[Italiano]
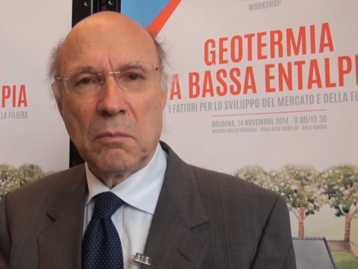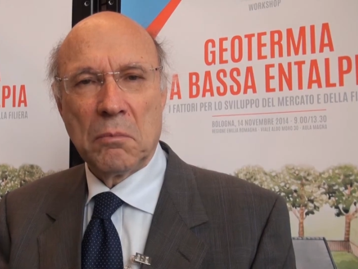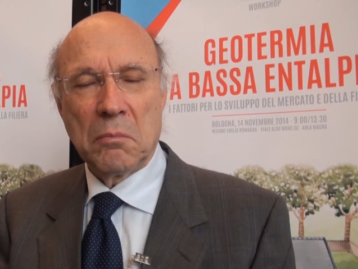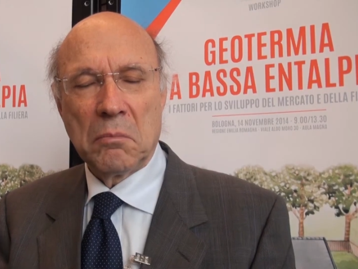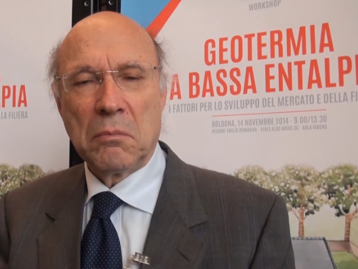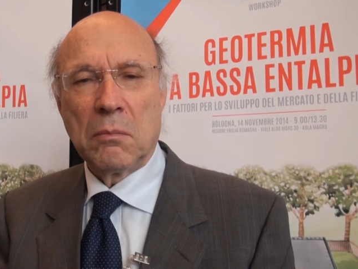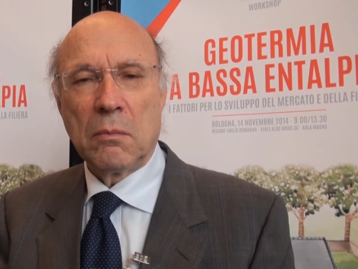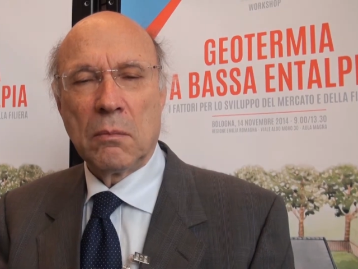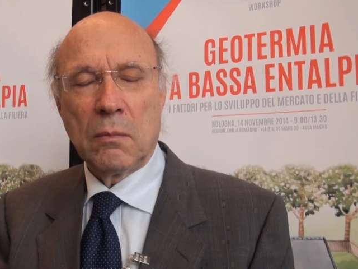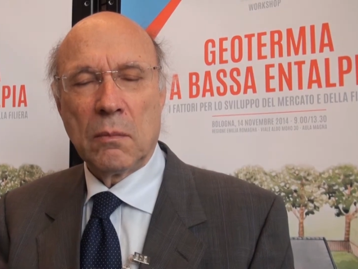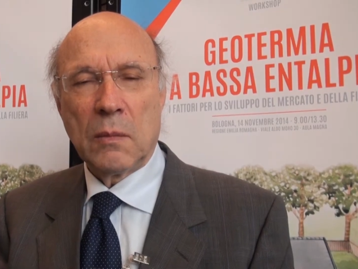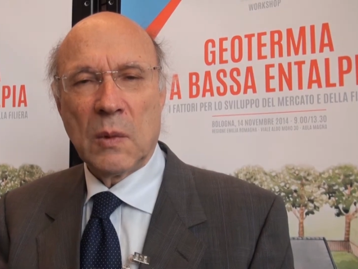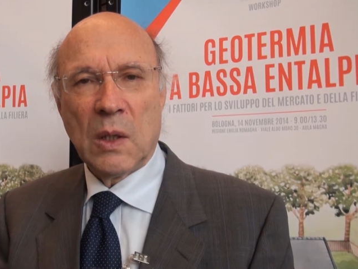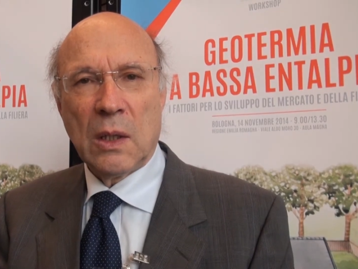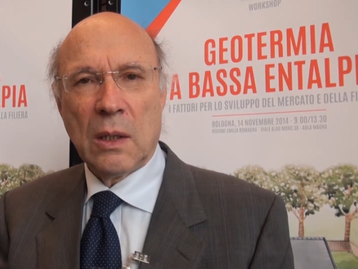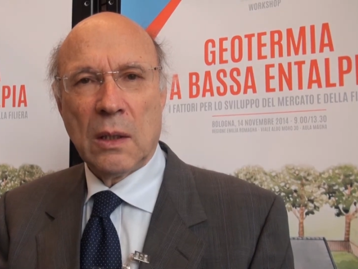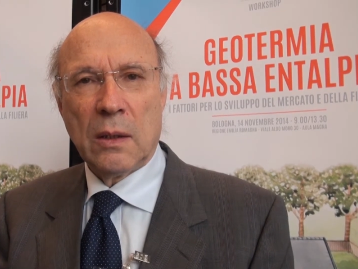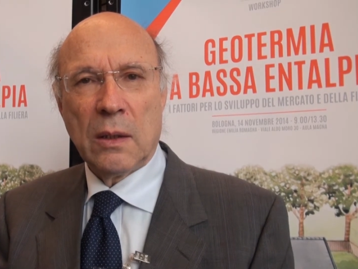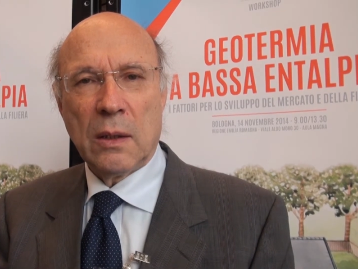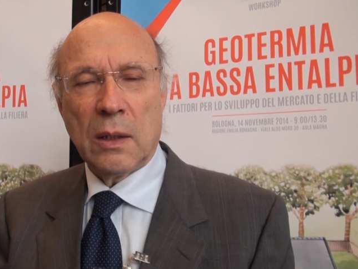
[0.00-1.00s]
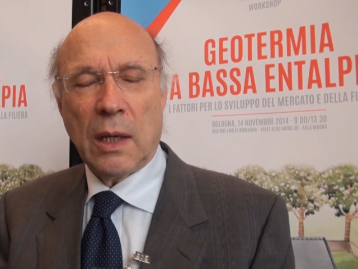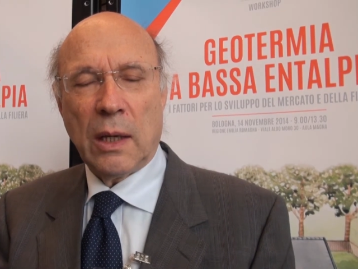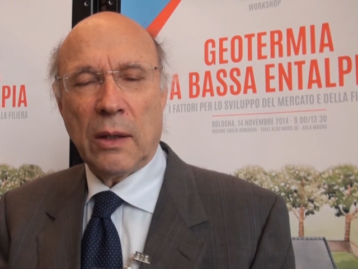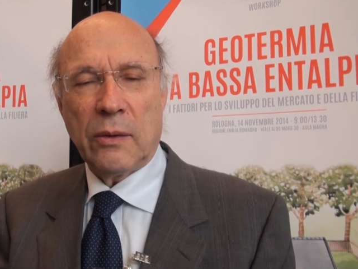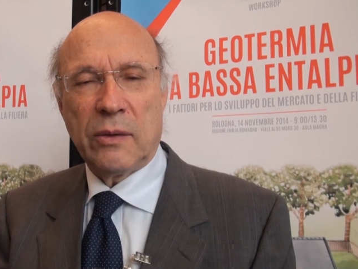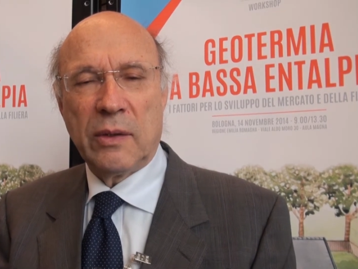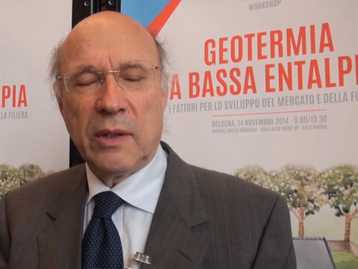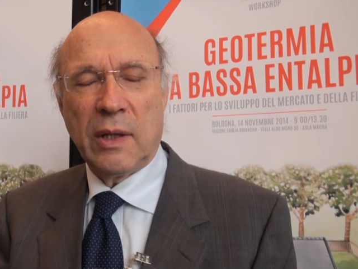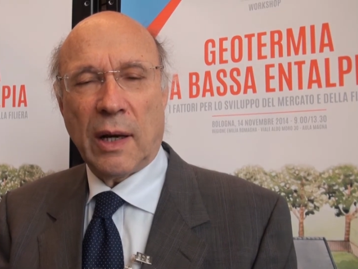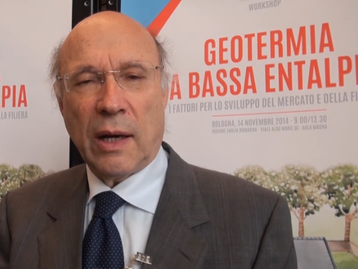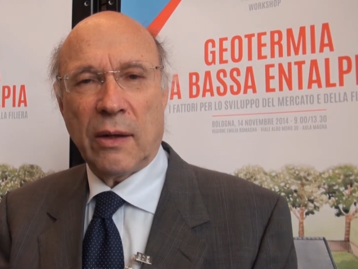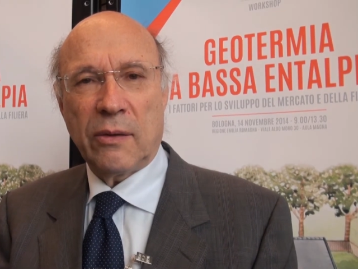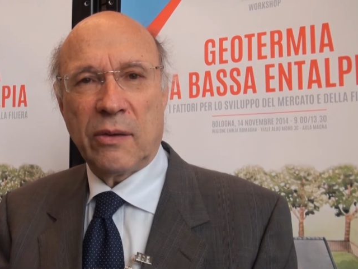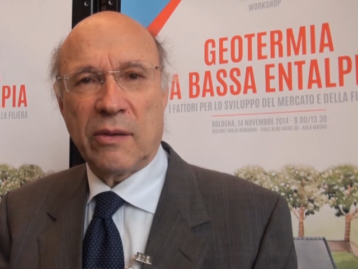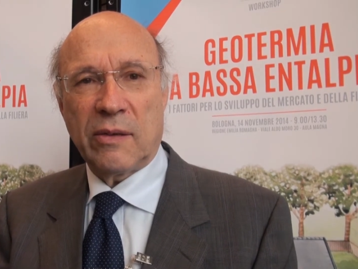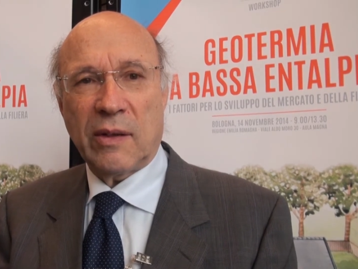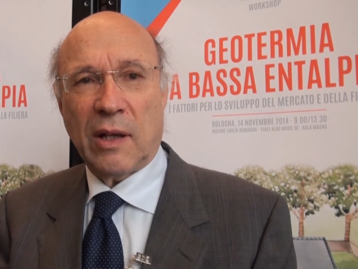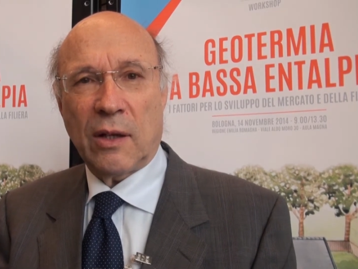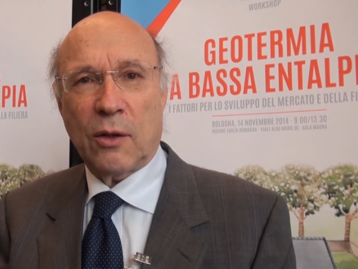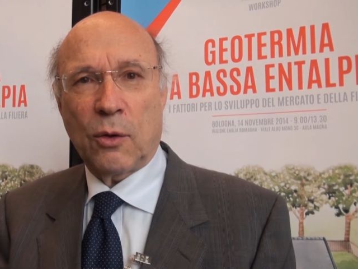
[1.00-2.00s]
l'espansione della domanda? Eh, direi
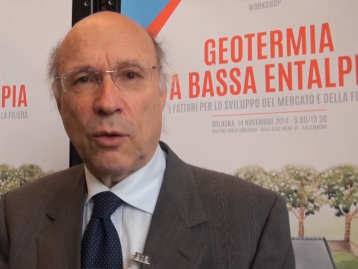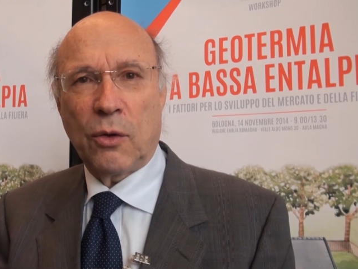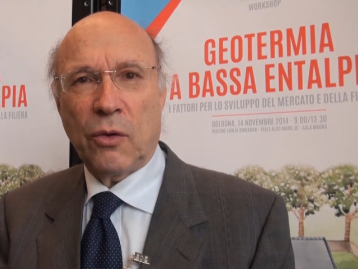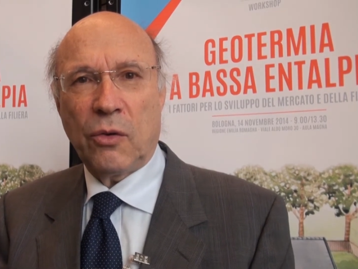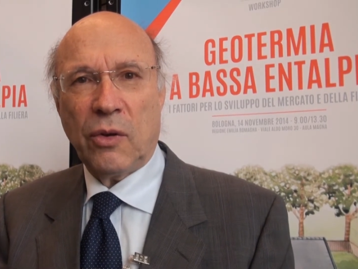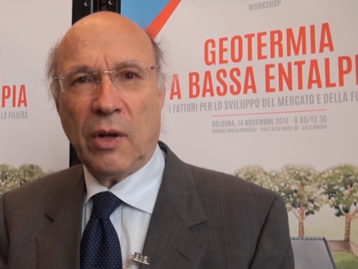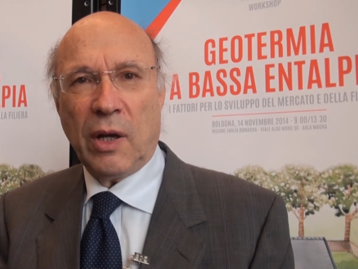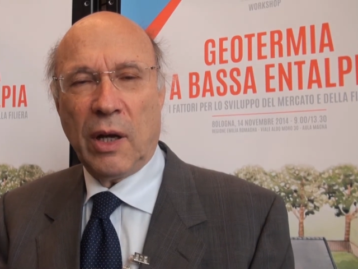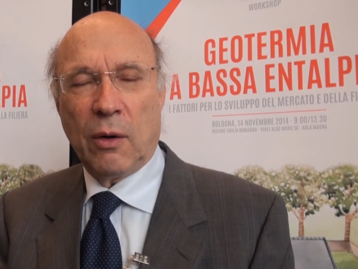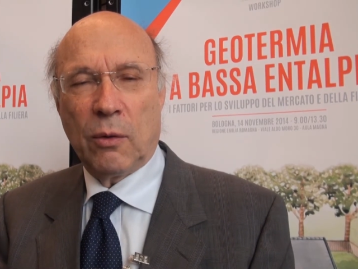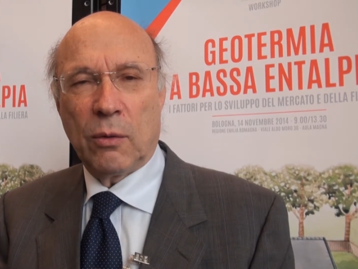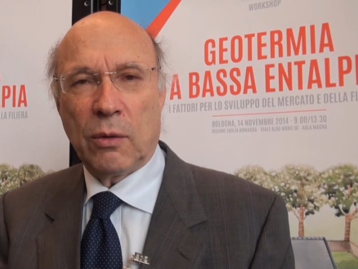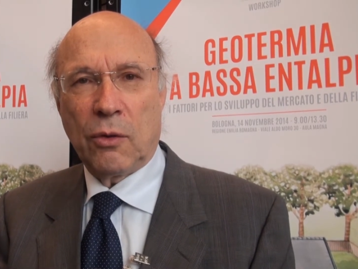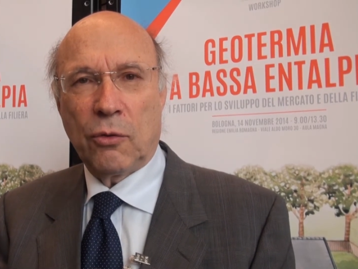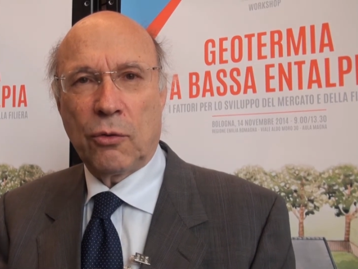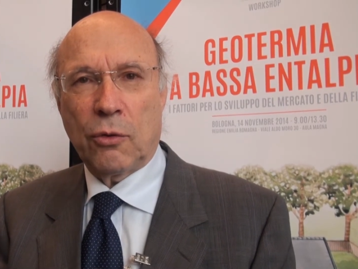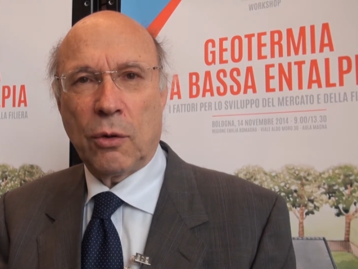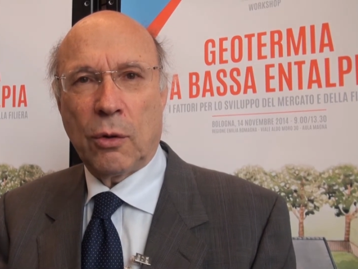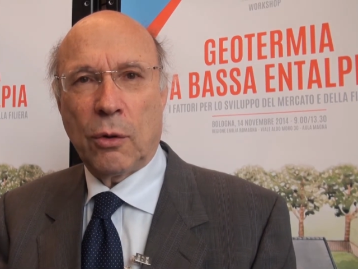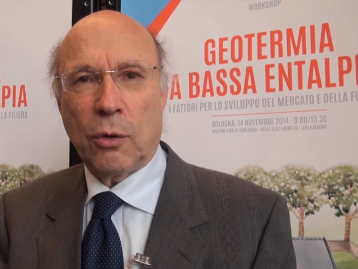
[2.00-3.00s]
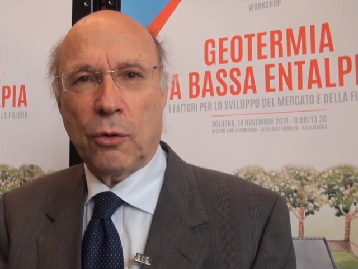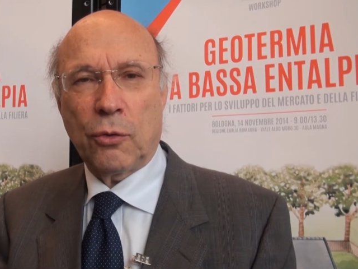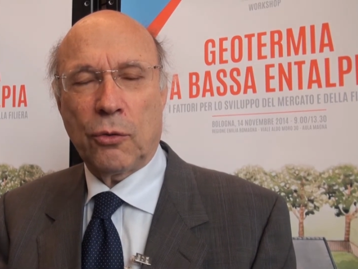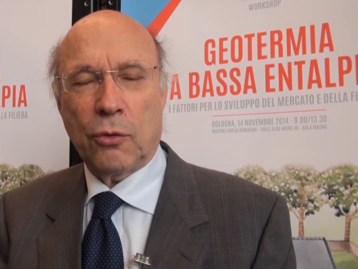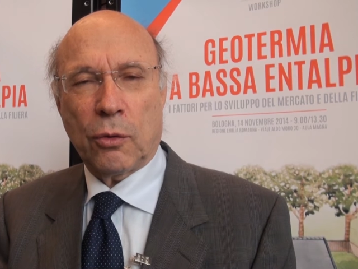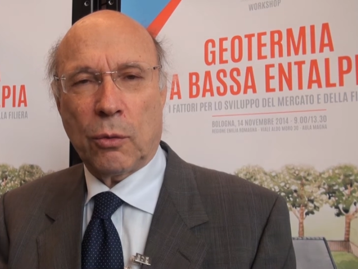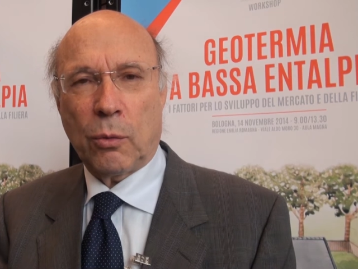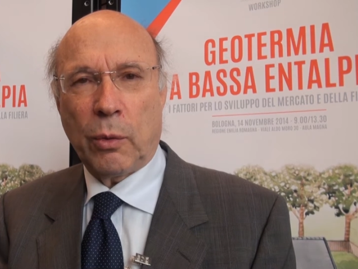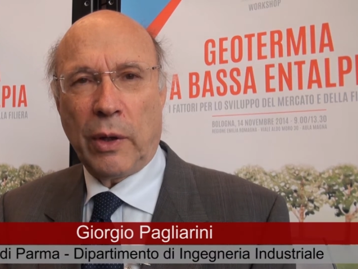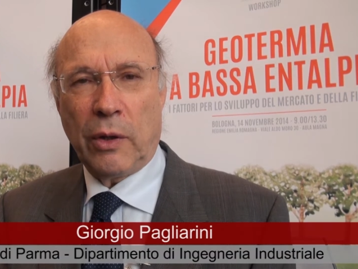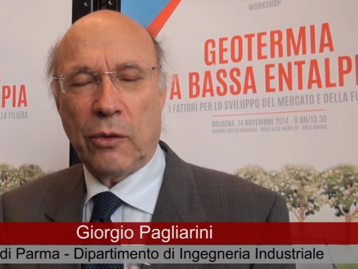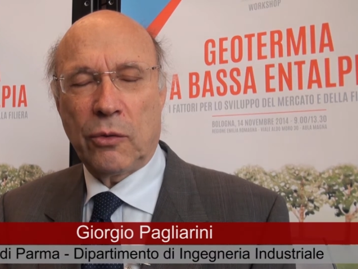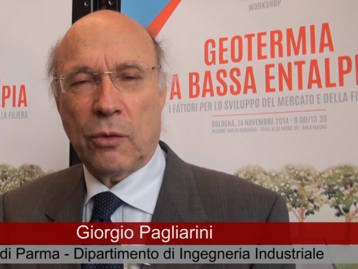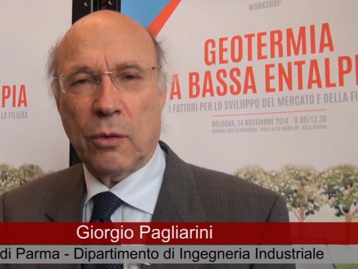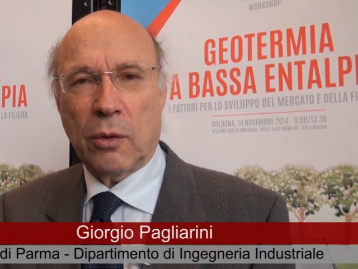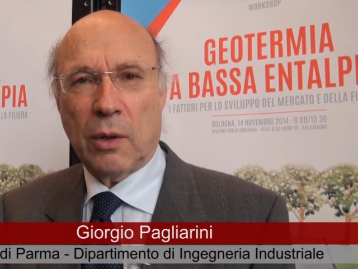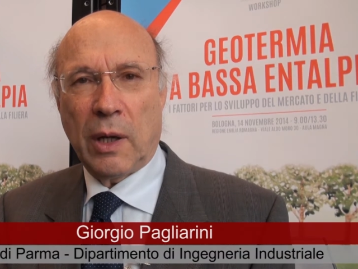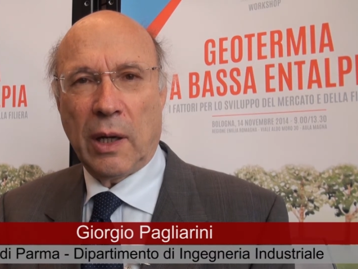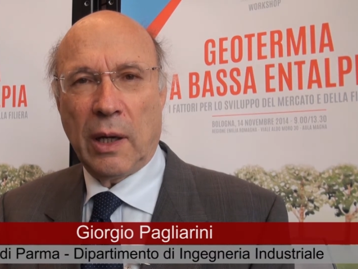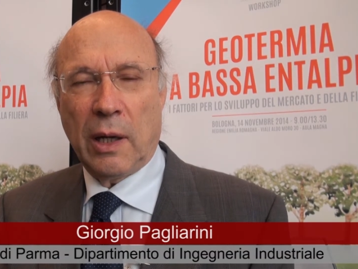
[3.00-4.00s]
senz'altro di sì, è un discorso
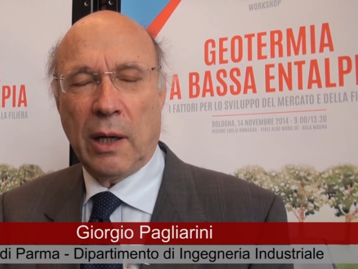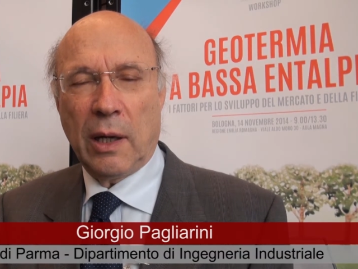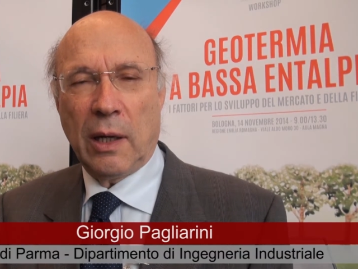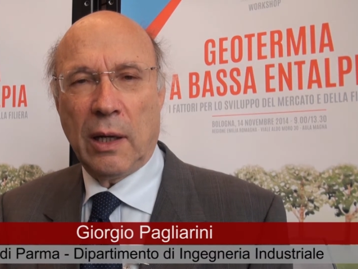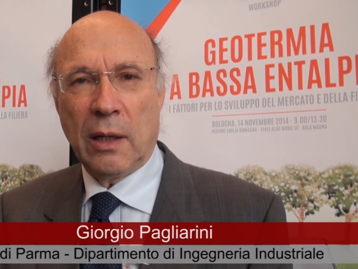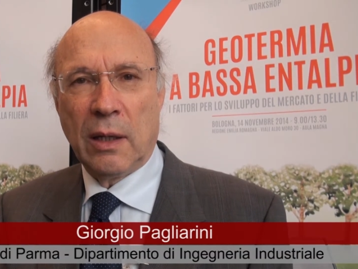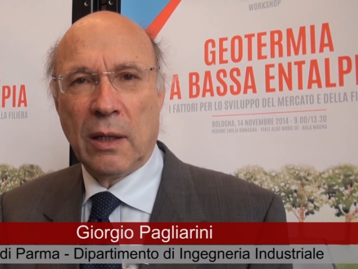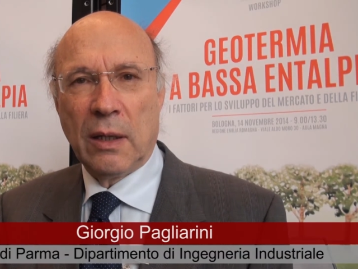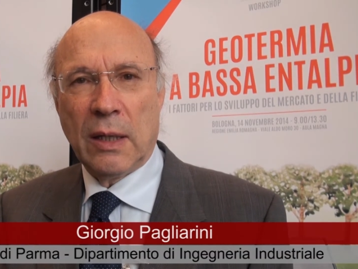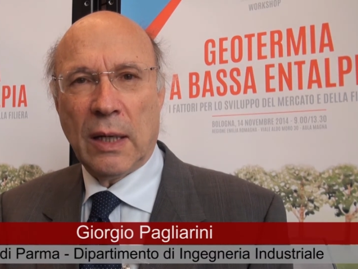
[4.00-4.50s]
questo che